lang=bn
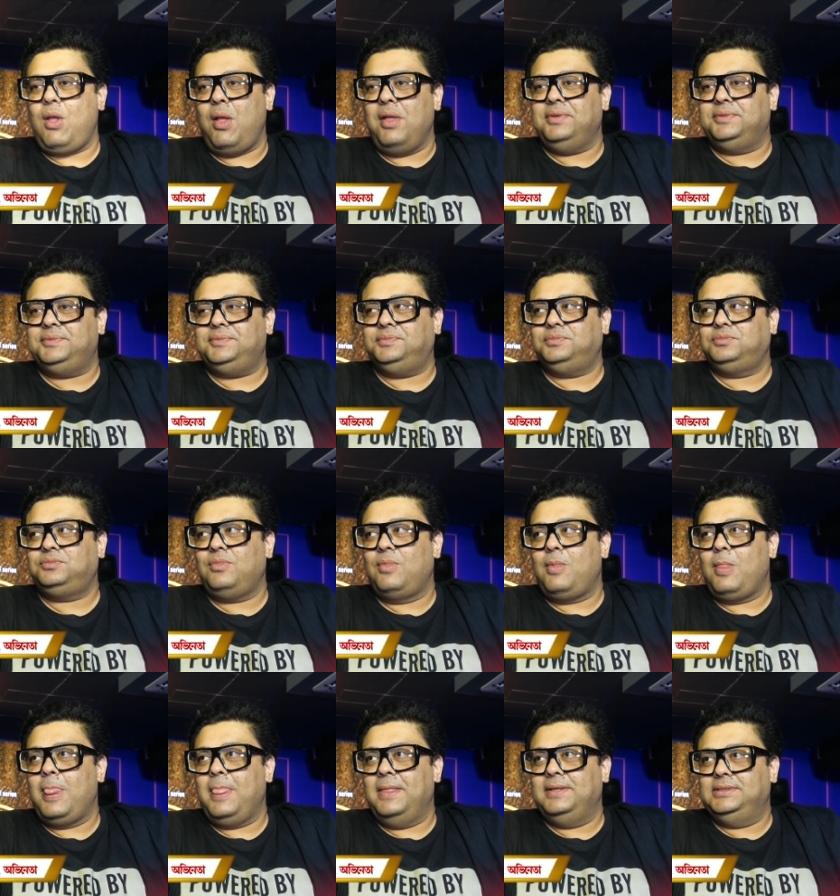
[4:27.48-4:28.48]
রাজনৈতিক
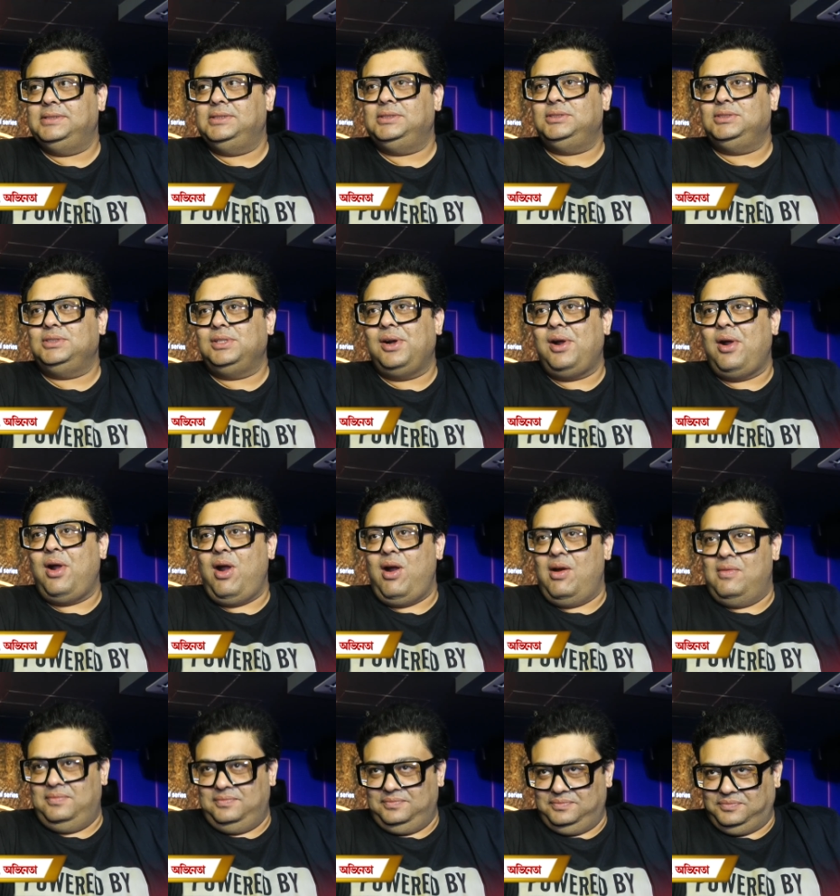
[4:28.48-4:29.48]
ব্যক্তিত্বরা অভিনয়
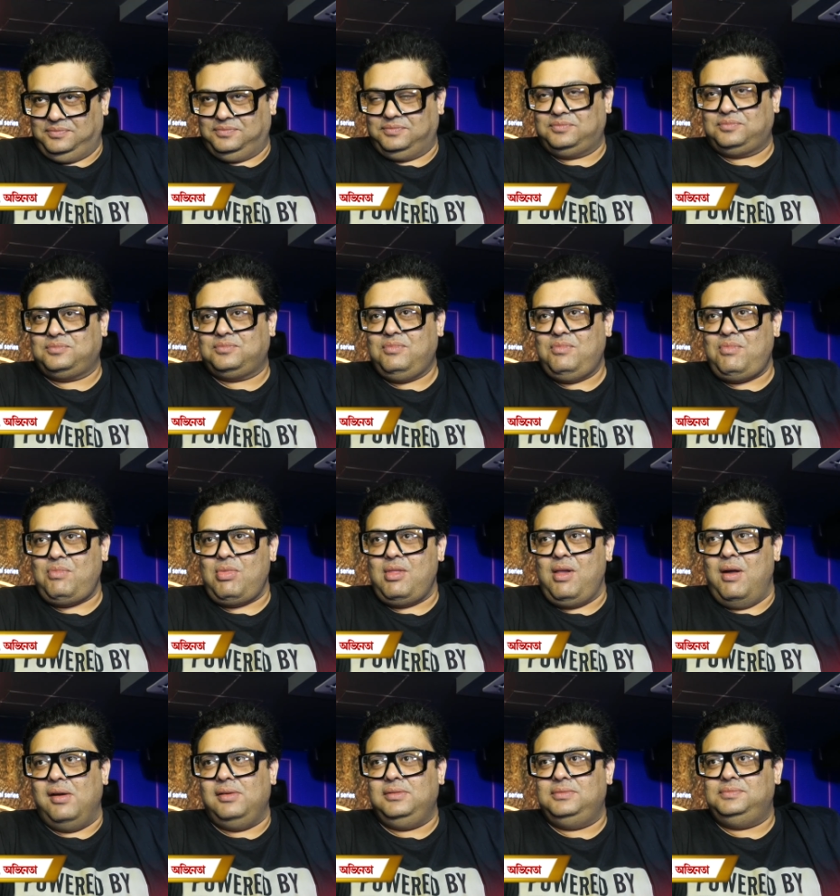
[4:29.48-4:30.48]
করছে সম্প্রতি
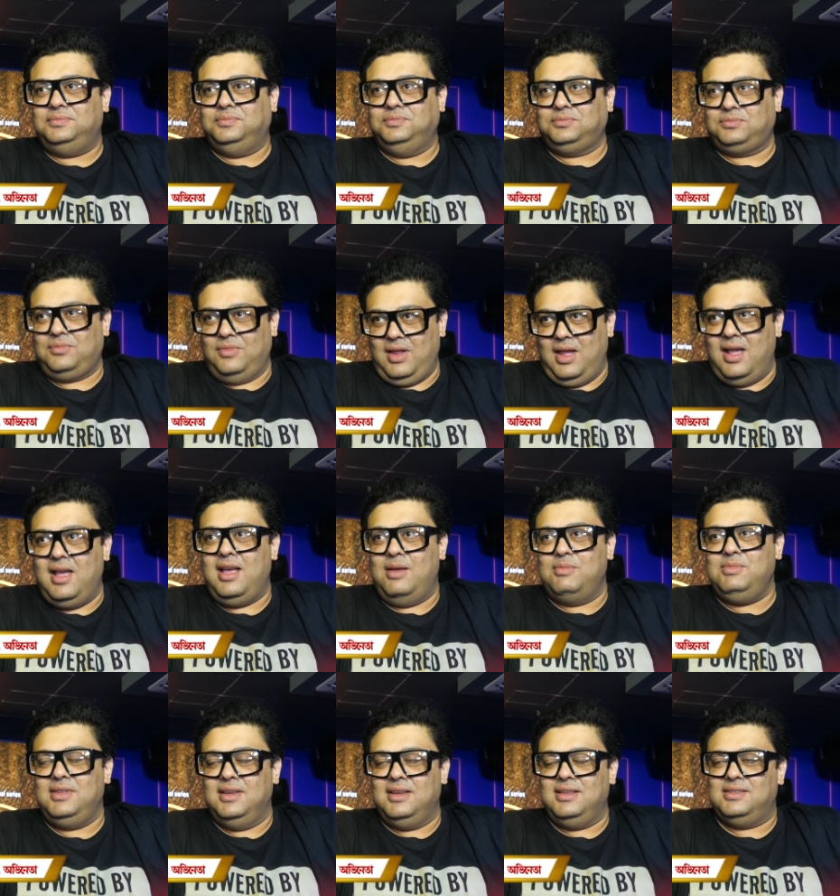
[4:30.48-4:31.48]
মদন মিত্র
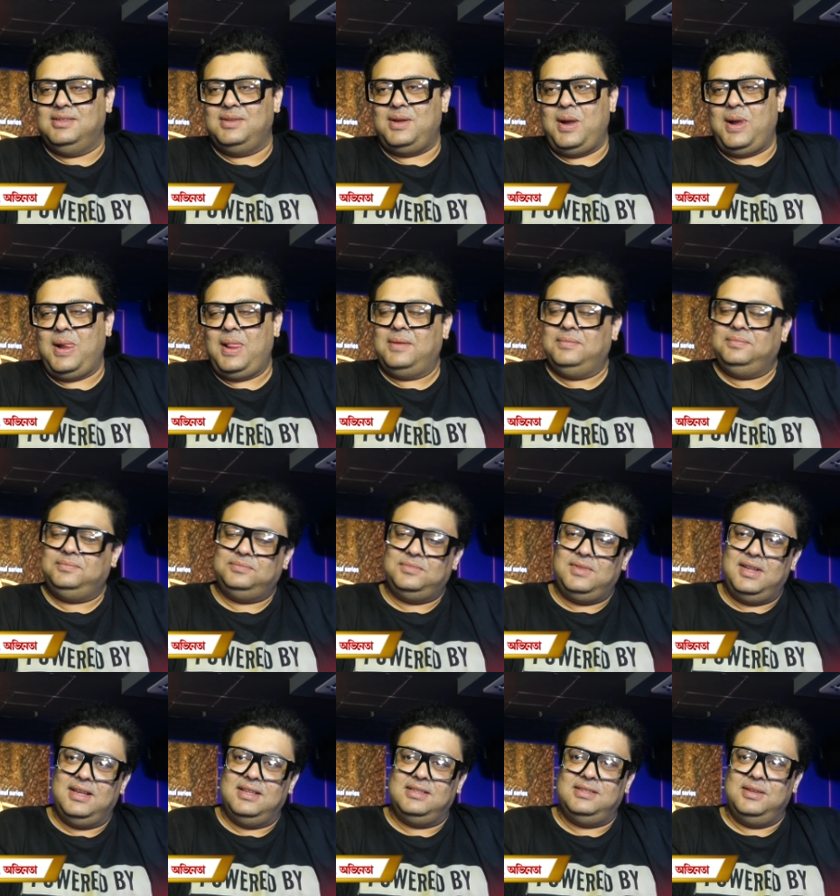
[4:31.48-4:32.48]
হ্যাঁ, তিনি অভিনয়
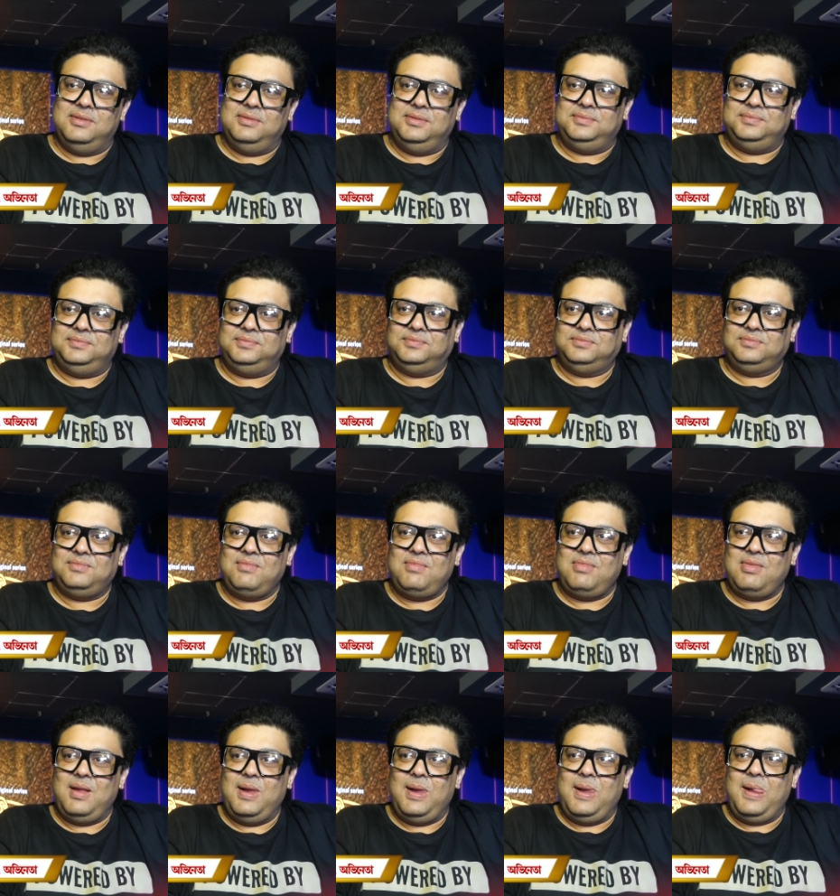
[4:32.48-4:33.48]
করছেন তাহলে
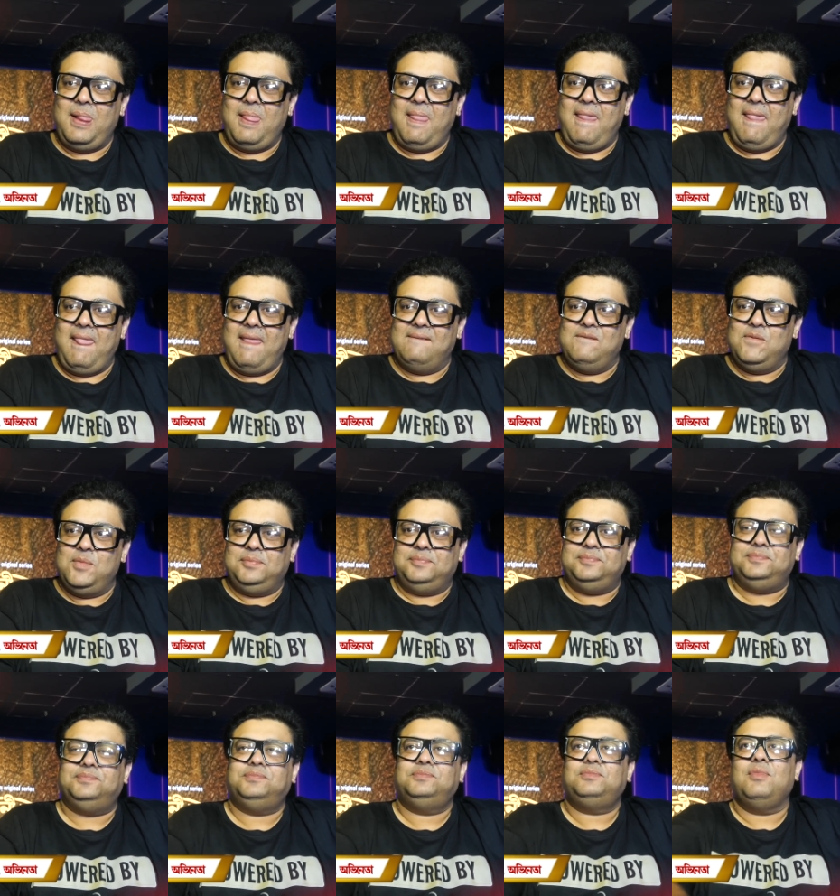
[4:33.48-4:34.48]
তুমি বলছো এক জীবনে
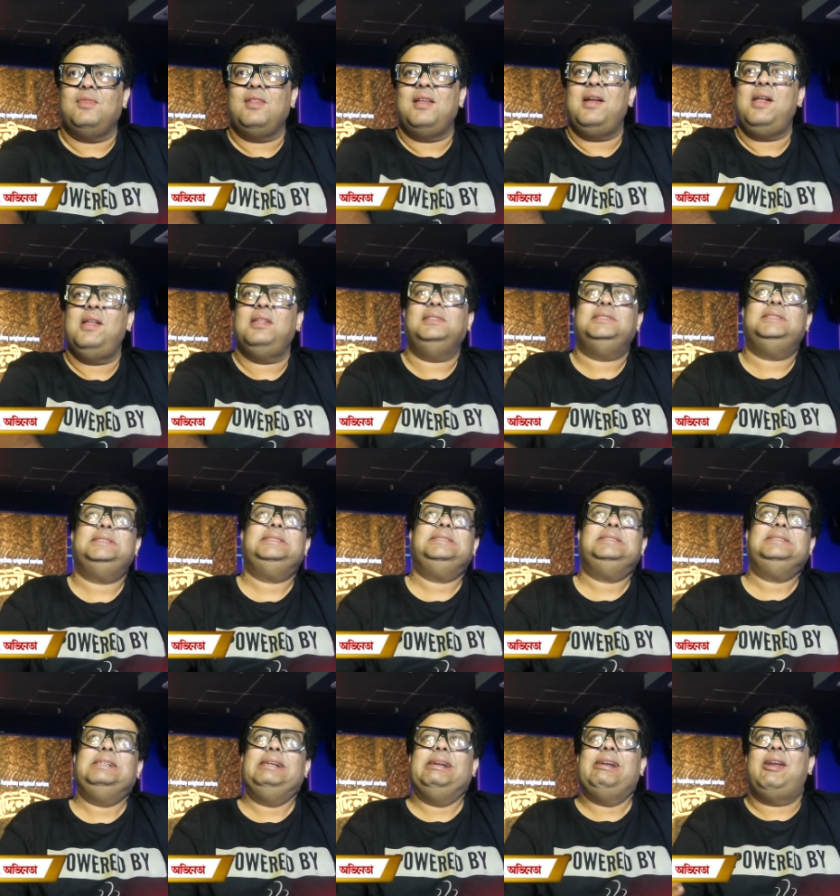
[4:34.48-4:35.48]
সব কিছু হয় না
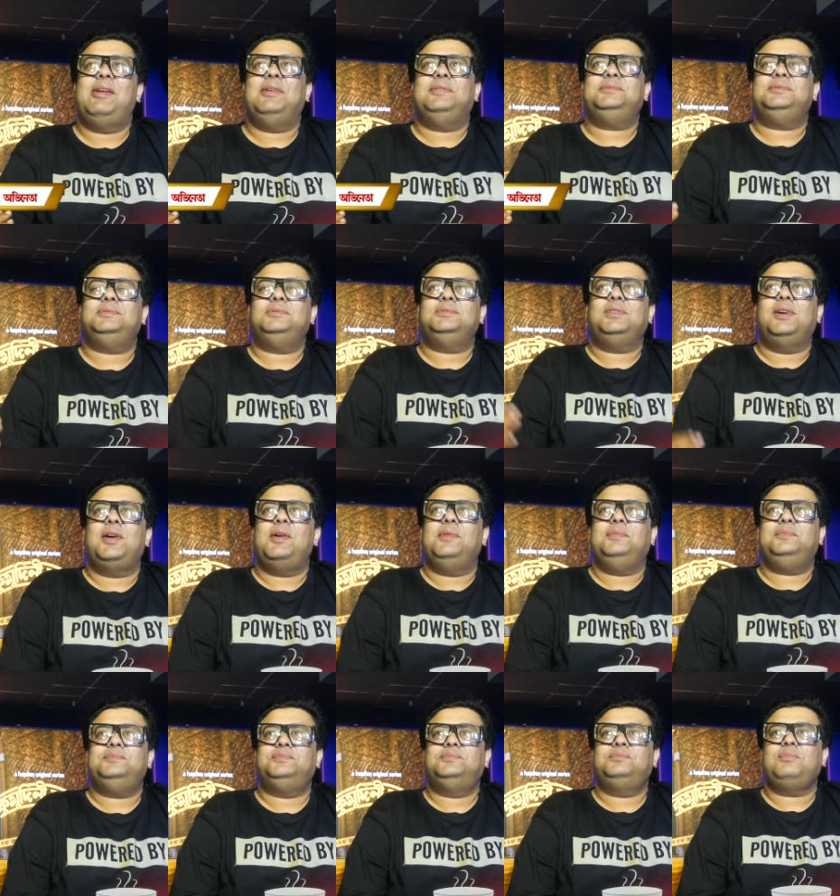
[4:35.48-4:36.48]
কিন্তু আবার একই
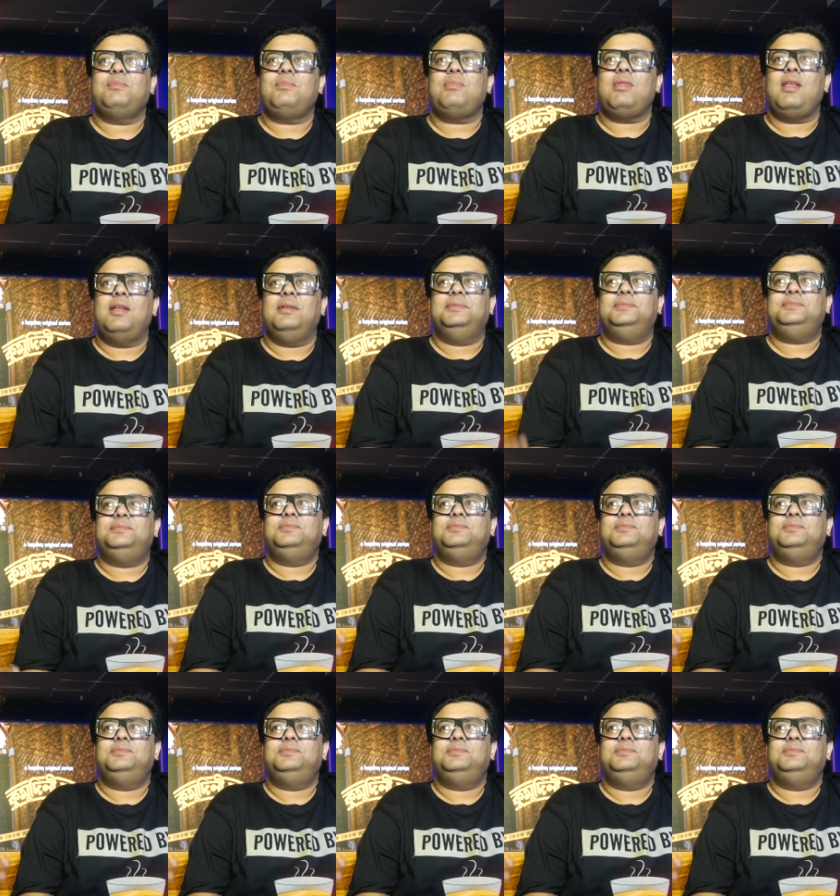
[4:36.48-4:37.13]
ধারে এক